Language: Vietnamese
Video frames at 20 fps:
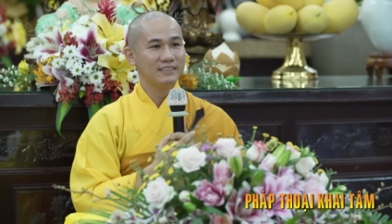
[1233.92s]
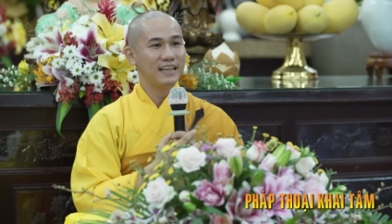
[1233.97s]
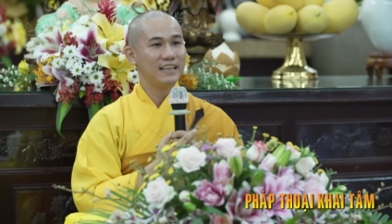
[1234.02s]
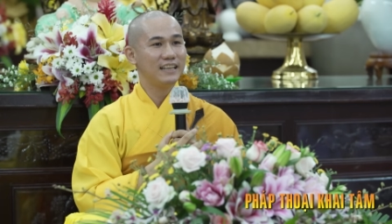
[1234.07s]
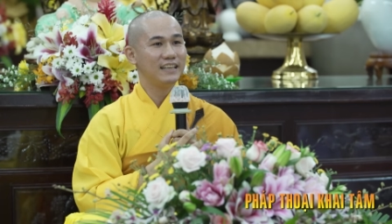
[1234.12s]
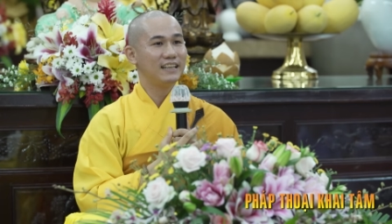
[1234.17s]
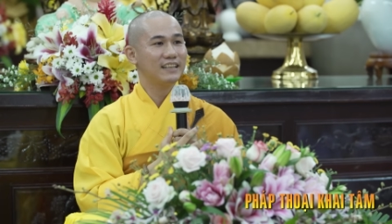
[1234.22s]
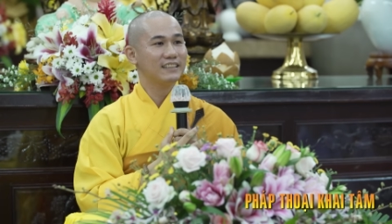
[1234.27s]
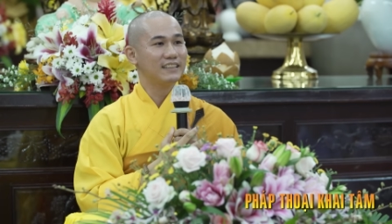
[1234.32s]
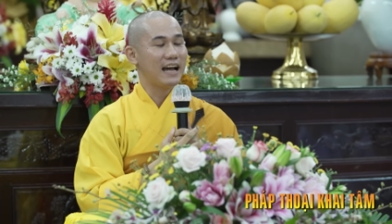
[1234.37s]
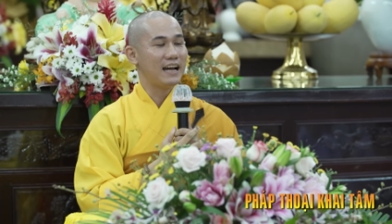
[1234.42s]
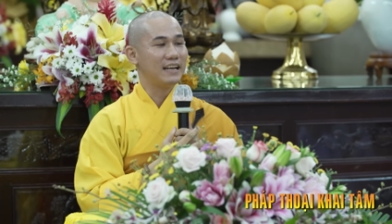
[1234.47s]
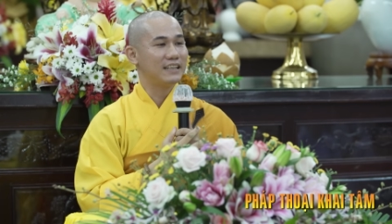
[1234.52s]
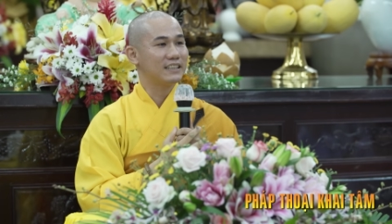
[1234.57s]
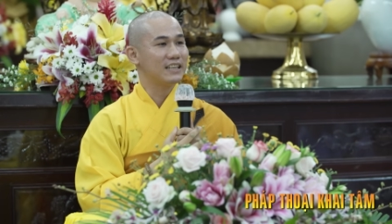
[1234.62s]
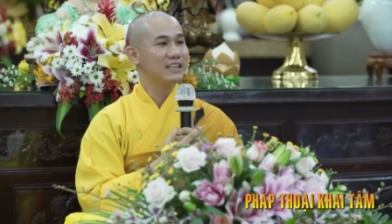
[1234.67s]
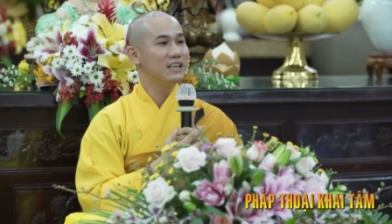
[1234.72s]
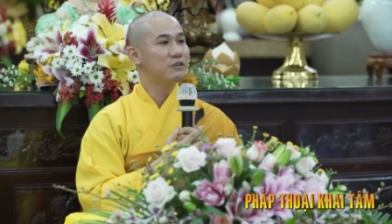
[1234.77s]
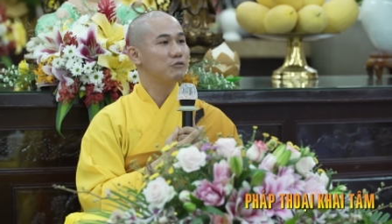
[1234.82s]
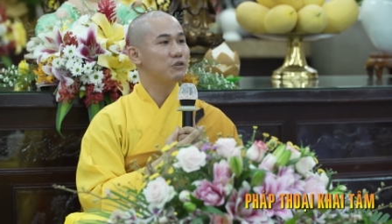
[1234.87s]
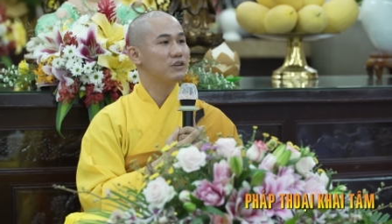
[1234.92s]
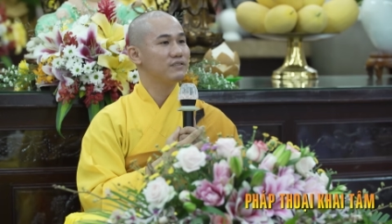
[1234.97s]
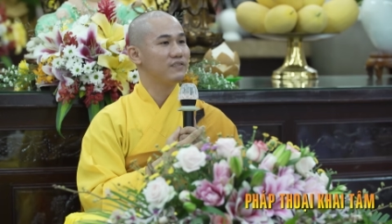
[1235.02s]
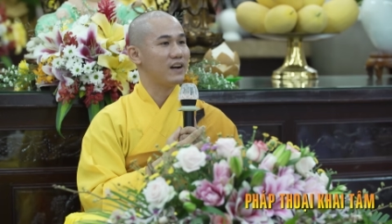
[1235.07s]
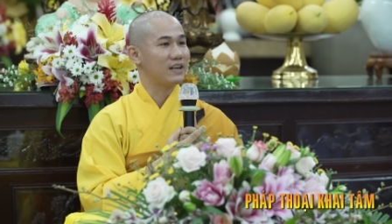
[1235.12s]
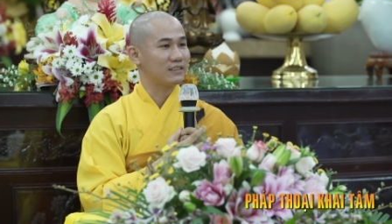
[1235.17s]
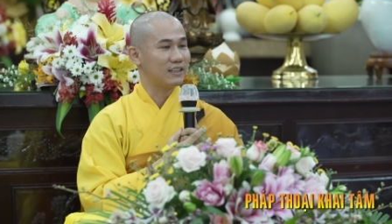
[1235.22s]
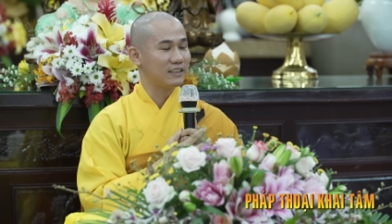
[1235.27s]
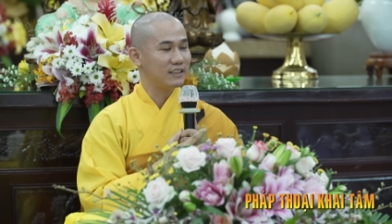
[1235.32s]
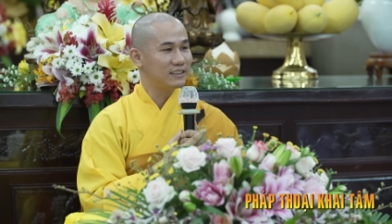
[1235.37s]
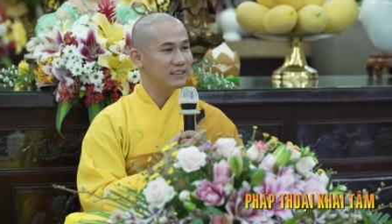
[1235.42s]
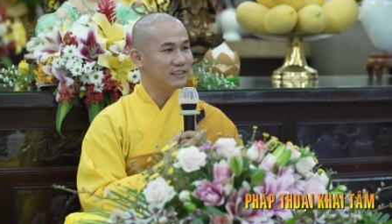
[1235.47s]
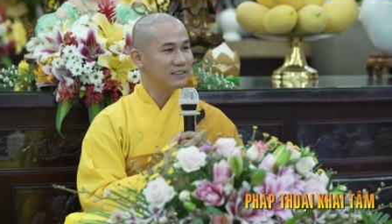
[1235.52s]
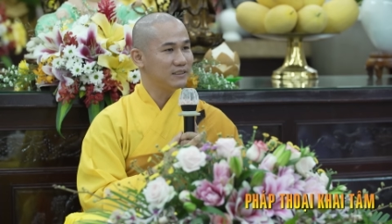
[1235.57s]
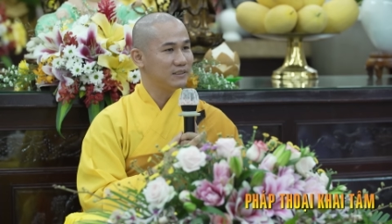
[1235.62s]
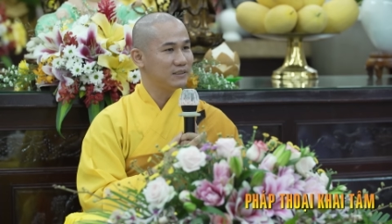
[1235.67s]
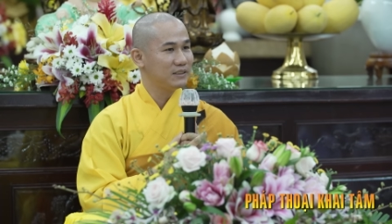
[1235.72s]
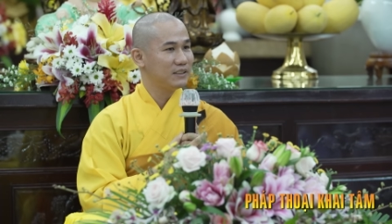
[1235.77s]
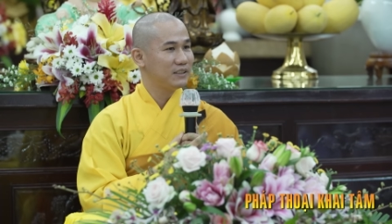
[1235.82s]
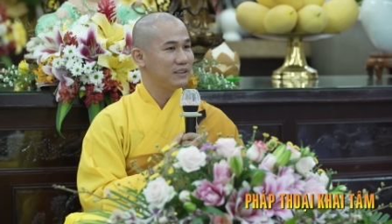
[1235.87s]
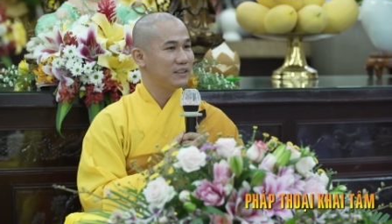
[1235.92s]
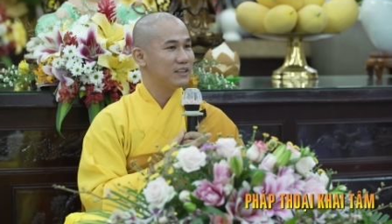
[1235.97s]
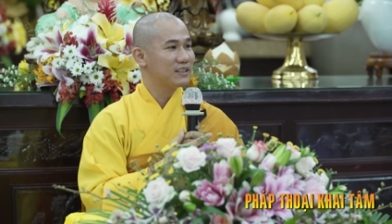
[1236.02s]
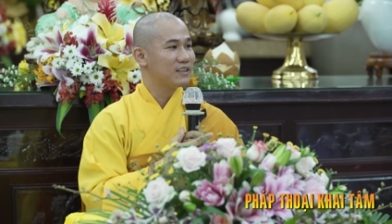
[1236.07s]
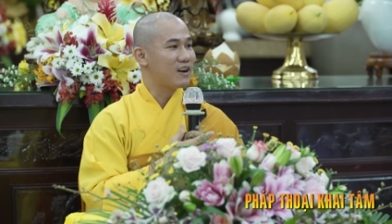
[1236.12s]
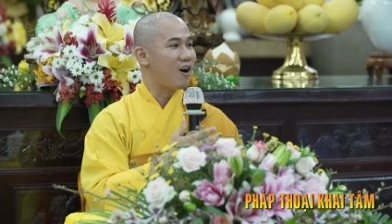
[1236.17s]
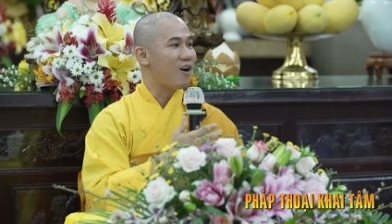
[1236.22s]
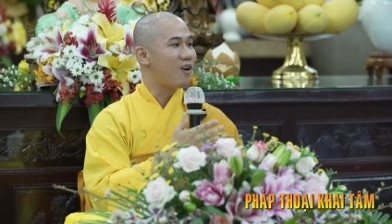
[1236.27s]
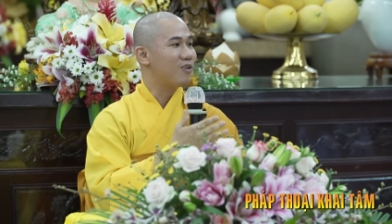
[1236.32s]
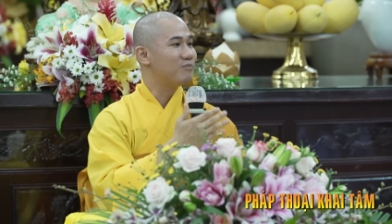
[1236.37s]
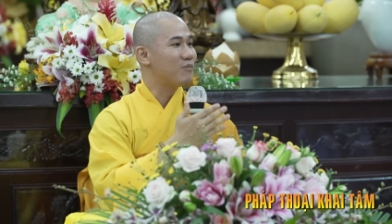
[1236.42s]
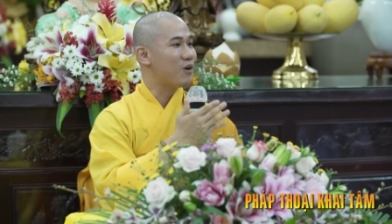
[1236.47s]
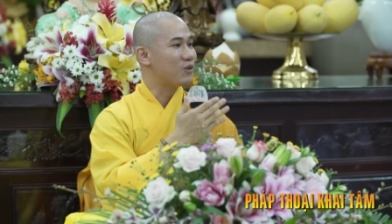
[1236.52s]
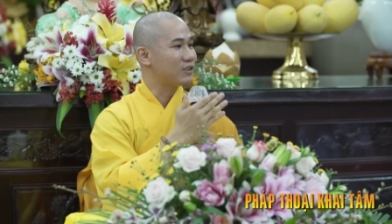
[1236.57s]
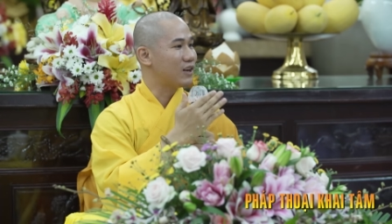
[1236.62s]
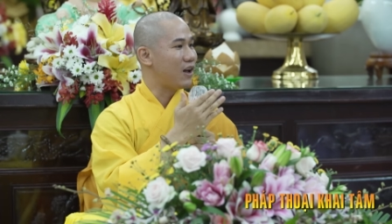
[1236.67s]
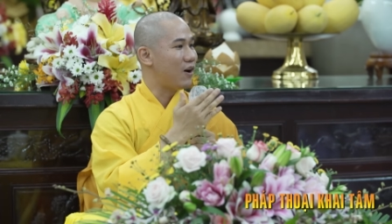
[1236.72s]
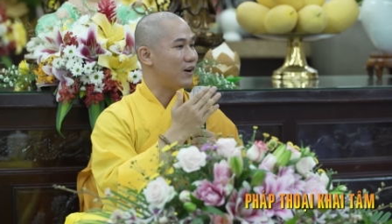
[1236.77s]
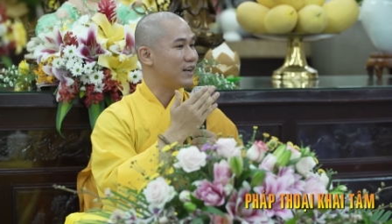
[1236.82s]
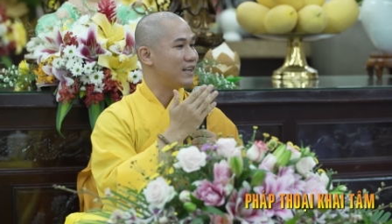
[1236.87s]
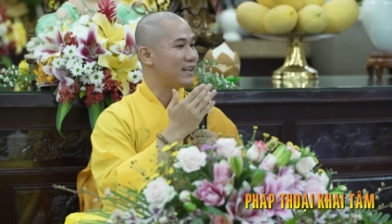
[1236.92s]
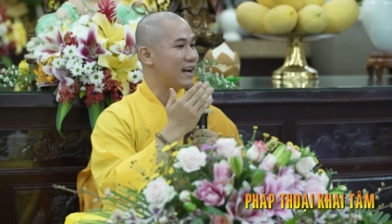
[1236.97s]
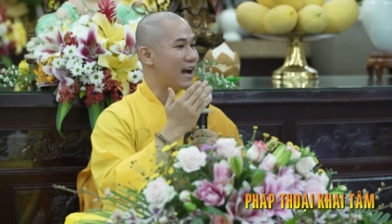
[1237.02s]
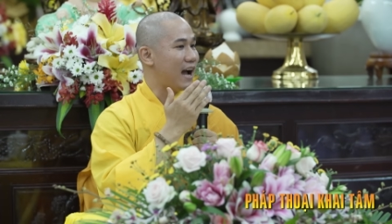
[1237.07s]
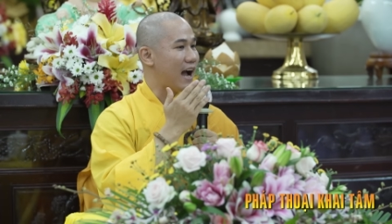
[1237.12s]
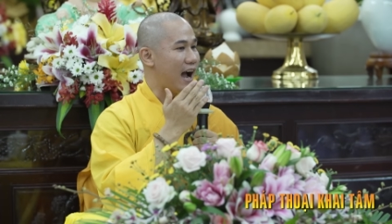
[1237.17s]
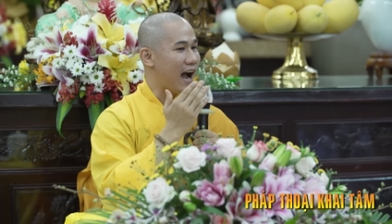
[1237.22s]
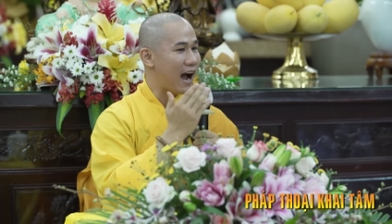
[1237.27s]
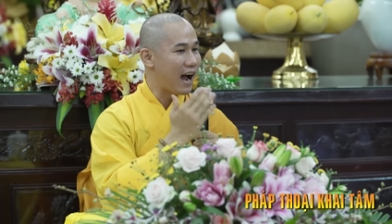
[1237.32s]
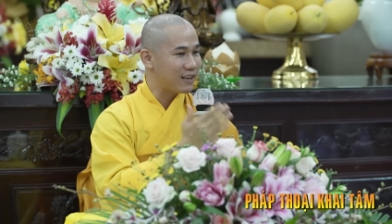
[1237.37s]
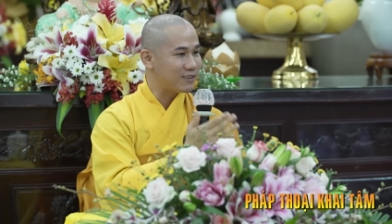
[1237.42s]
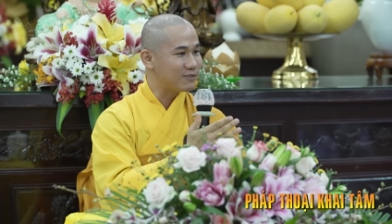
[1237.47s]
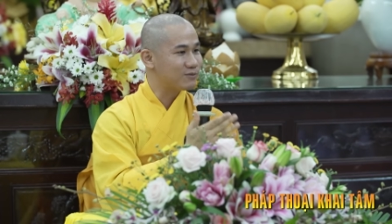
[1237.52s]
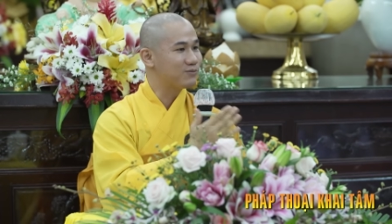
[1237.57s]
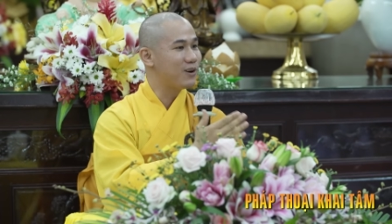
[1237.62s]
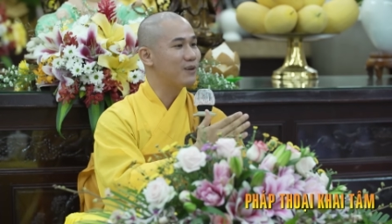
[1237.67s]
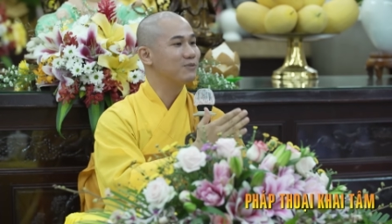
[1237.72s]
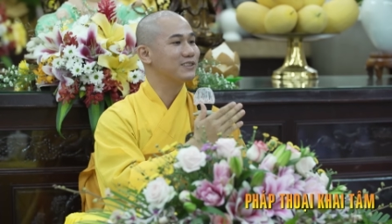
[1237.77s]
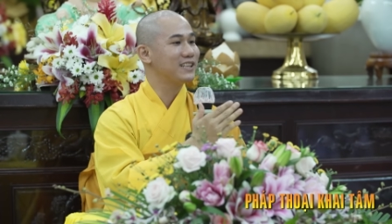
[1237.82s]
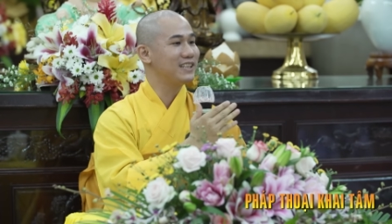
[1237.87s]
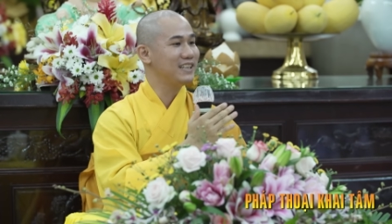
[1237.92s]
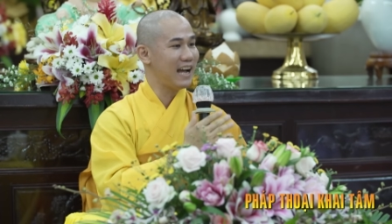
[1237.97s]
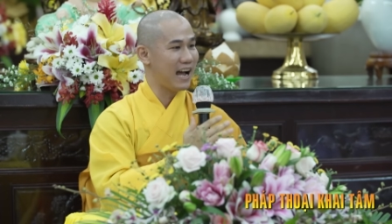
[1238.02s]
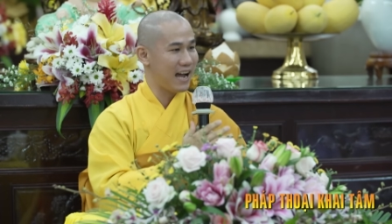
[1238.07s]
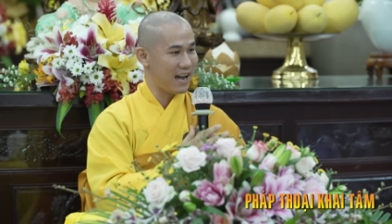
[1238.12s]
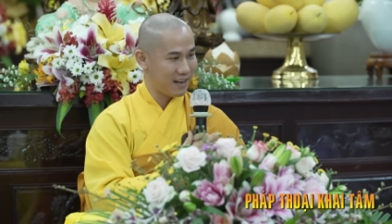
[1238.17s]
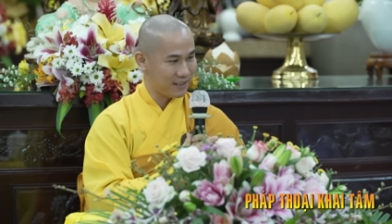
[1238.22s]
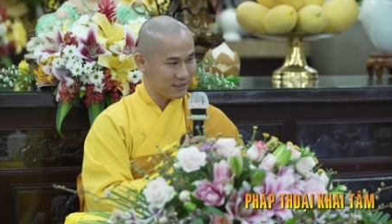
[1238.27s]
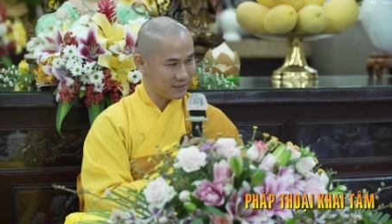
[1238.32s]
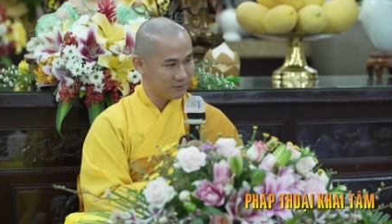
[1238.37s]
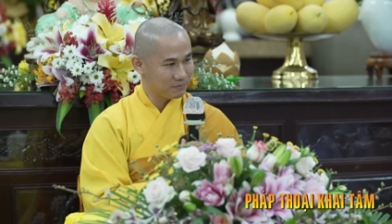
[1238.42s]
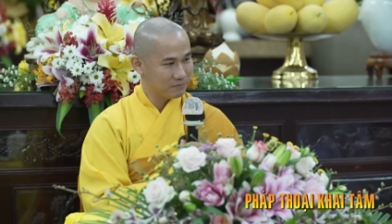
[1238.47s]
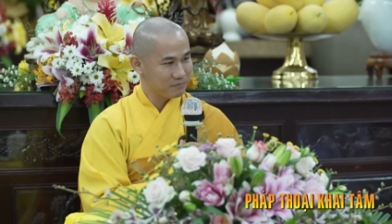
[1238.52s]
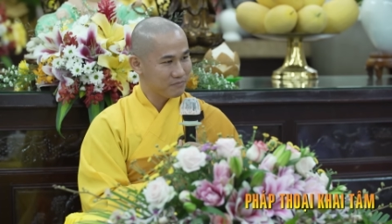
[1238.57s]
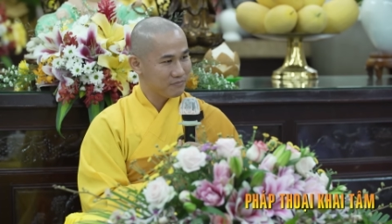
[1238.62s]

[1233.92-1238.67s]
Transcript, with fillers: Thì Thầy thưa quý Phật tử, còn một loại hạnh phúc thứ hai,